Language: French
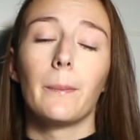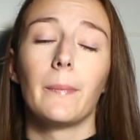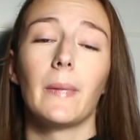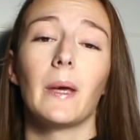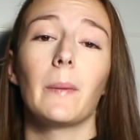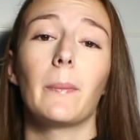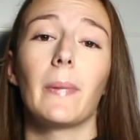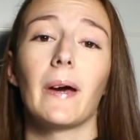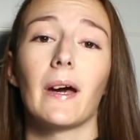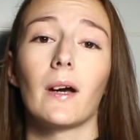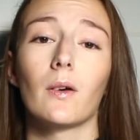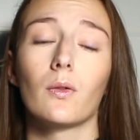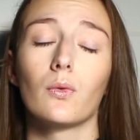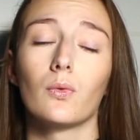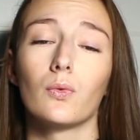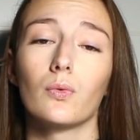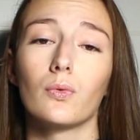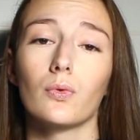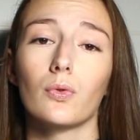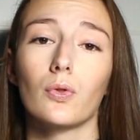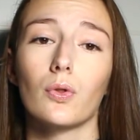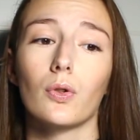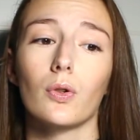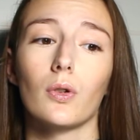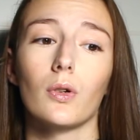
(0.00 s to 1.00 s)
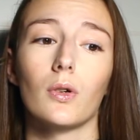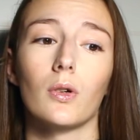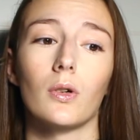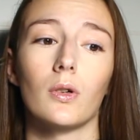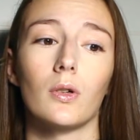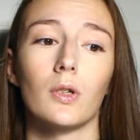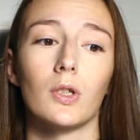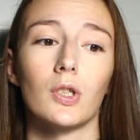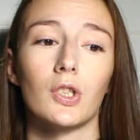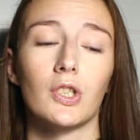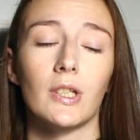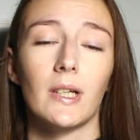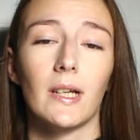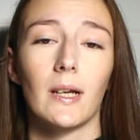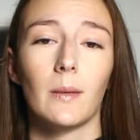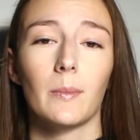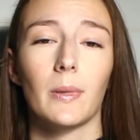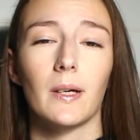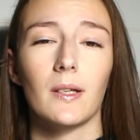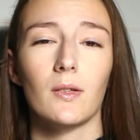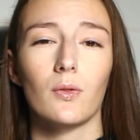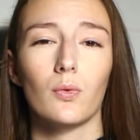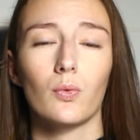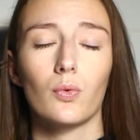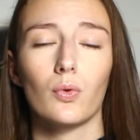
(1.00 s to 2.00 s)
Mais par contre, euh, j'ai
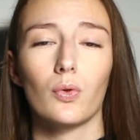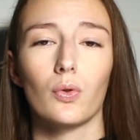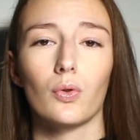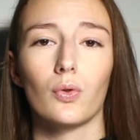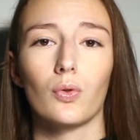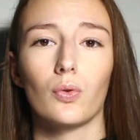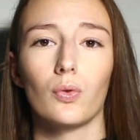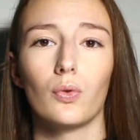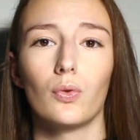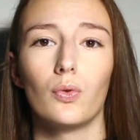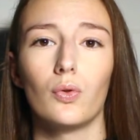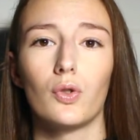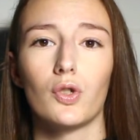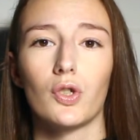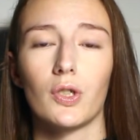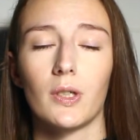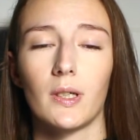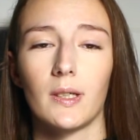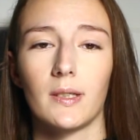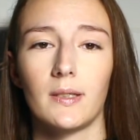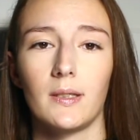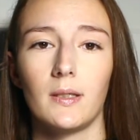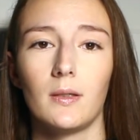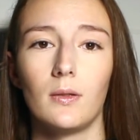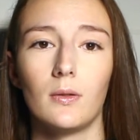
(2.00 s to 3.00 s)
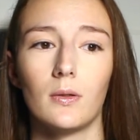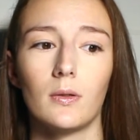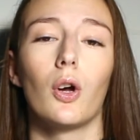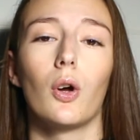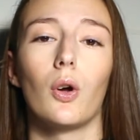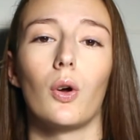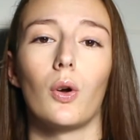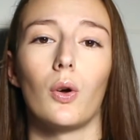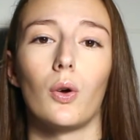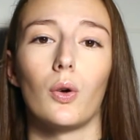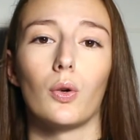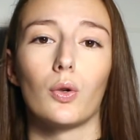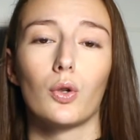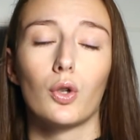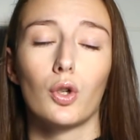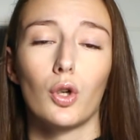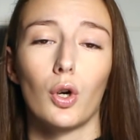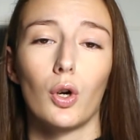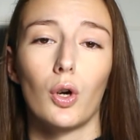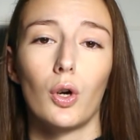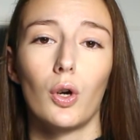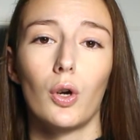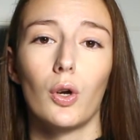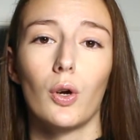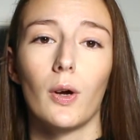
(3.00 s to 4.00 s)
l'impression que ceux de chez Indigo euh,
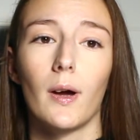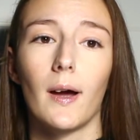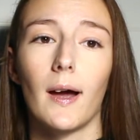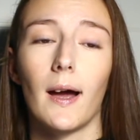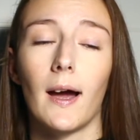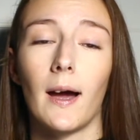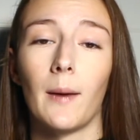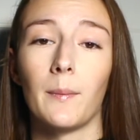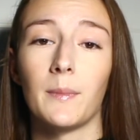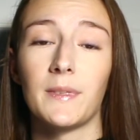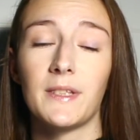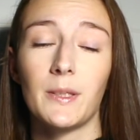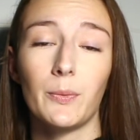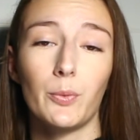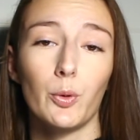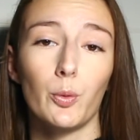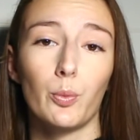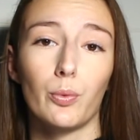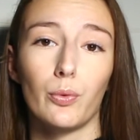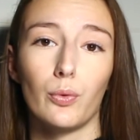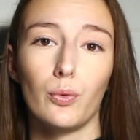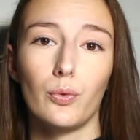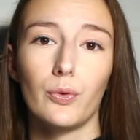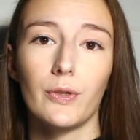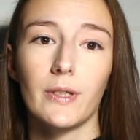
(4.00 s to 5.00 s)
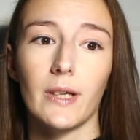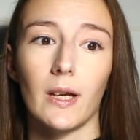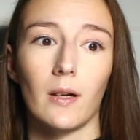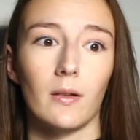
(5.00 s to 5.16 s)
collent un petit peu plus.